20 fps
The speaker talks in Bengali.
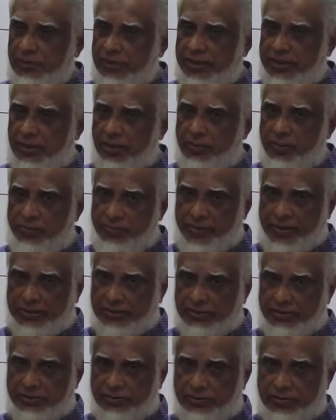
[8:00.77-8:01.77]
এখানে হবে
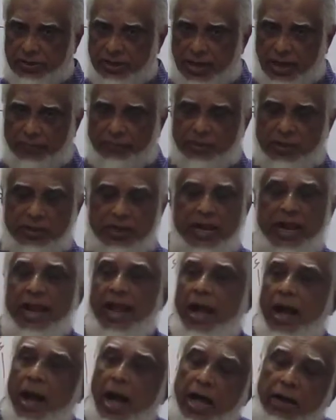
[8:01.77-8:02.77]
পেশ আপনার
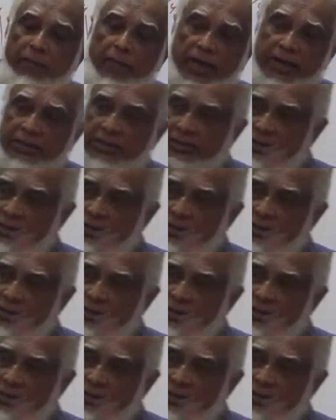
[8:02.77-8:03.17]
আর বাকি